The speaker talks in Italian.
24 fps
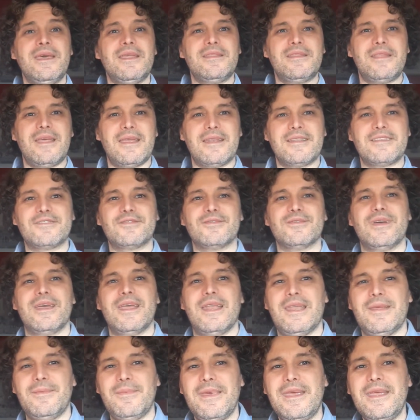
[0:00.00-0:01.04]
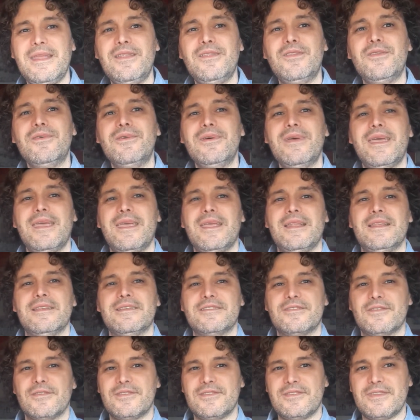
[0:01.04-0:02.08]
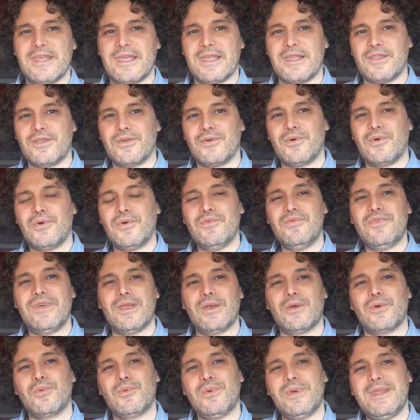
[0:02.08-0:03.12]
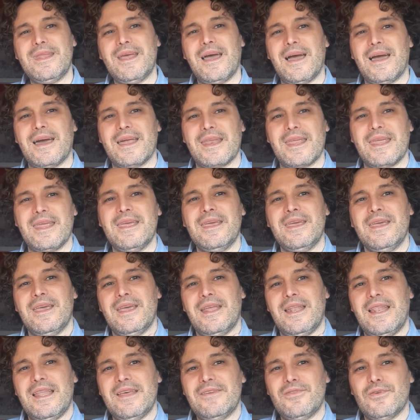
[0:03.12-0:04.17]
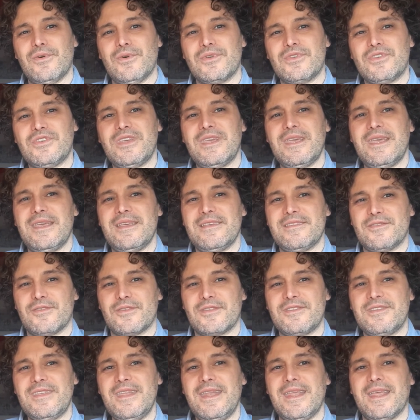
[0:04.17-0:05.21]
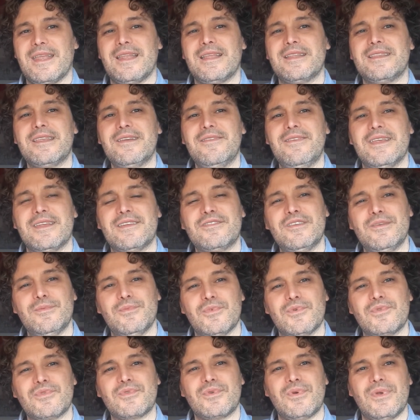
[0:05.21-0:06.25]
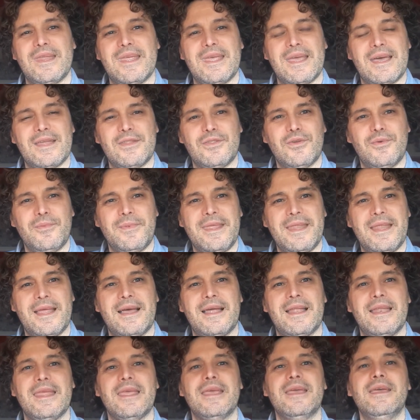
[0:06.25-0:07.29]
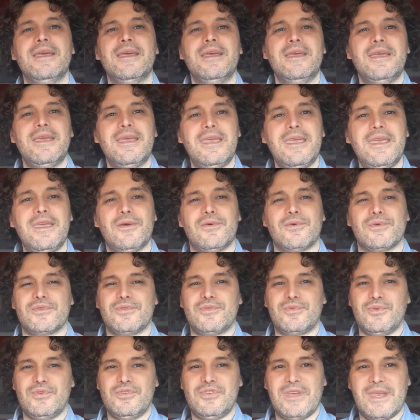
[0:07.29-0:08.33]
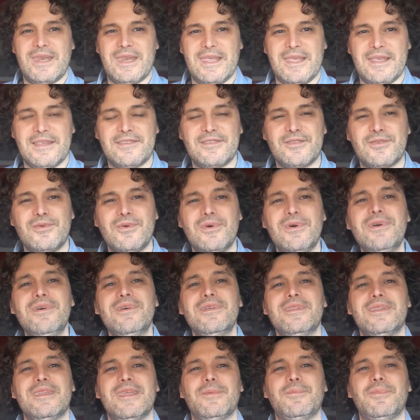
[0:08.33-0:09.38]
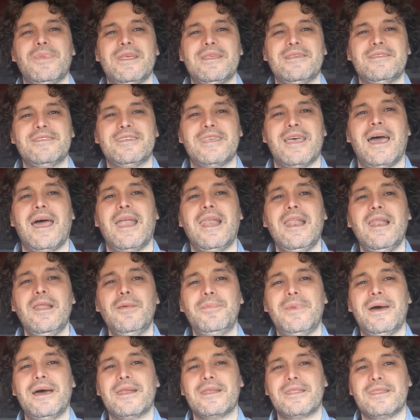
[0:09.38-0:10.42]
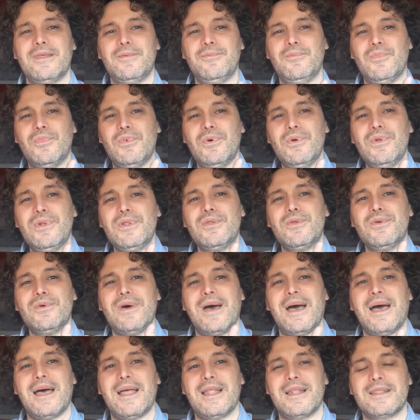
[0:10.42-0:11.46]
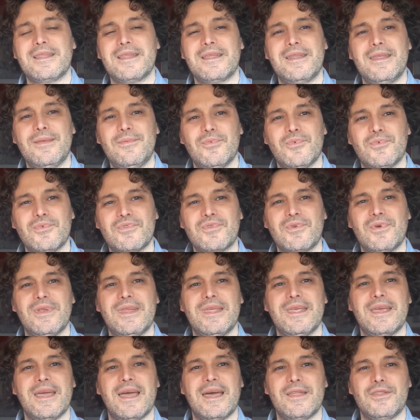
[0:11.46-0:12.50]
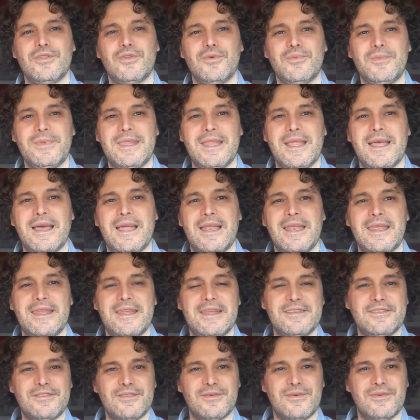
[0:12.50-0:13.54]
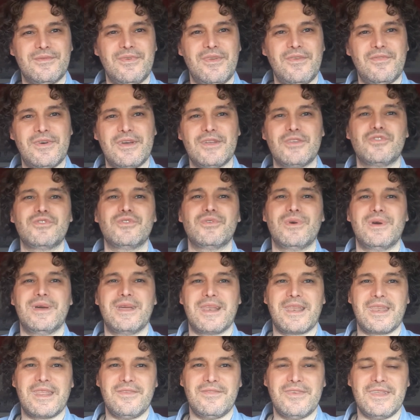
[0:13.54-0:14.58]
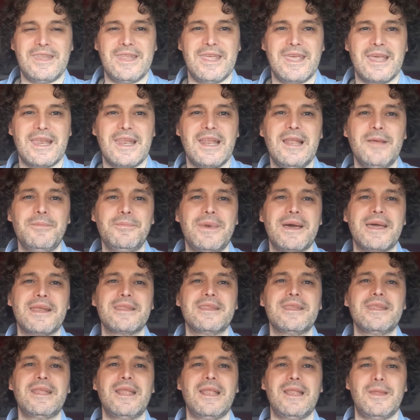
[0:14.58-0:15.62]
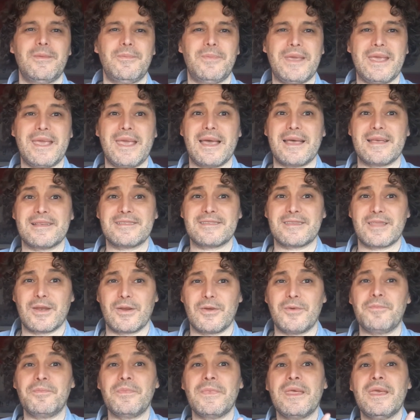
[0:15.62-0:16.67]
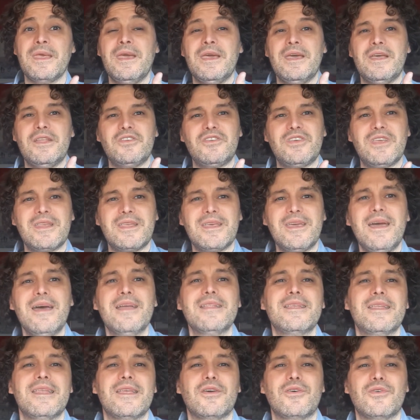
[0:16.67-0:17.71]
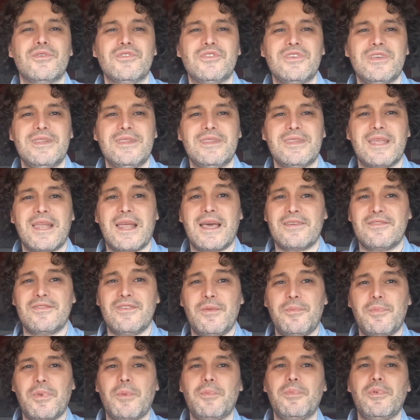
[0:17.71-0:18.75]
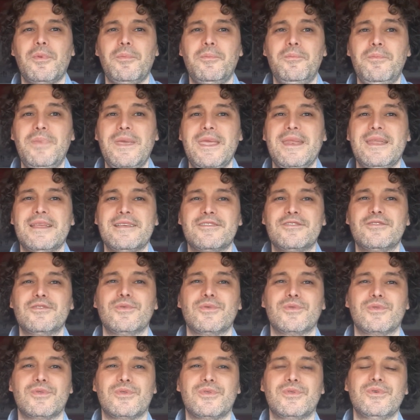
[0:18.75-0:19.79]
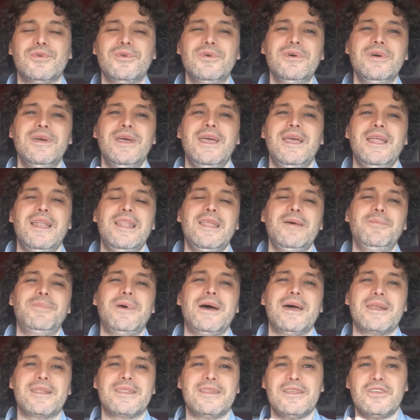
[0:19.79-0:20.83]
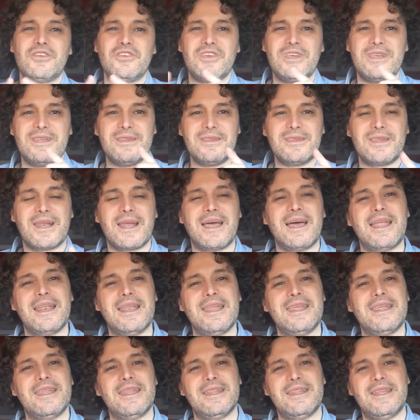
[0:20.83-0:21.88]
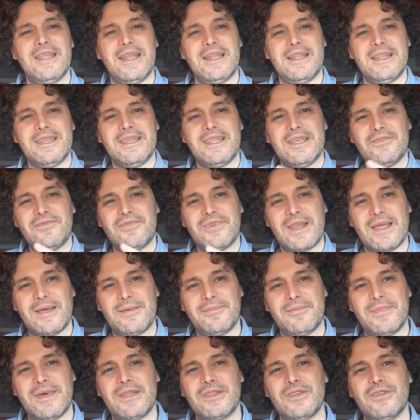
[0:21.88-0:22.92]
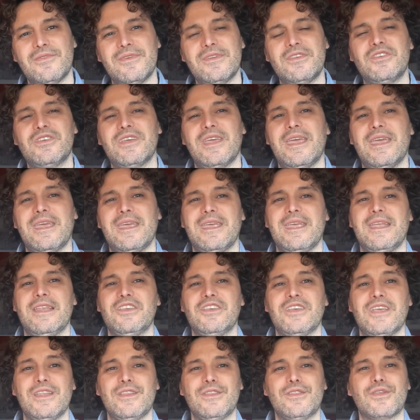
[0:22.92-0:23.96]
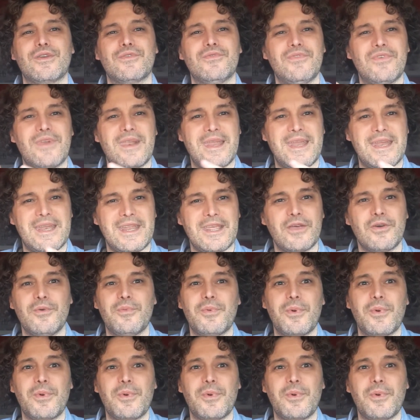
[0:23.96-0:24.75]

Terzo elemento è il sostegno, ovvero guidare la voce e sostenerla attraverso i muscoli addominali. Io suggerisco di pensare alla parte molto alta dei muscoli addominali, adesso vi faccio rivedere la parte dell'epigastrio. Cercate di concentrarvi proprio appena sotto la parte centrale del diaframma dove c'è il centro frenico,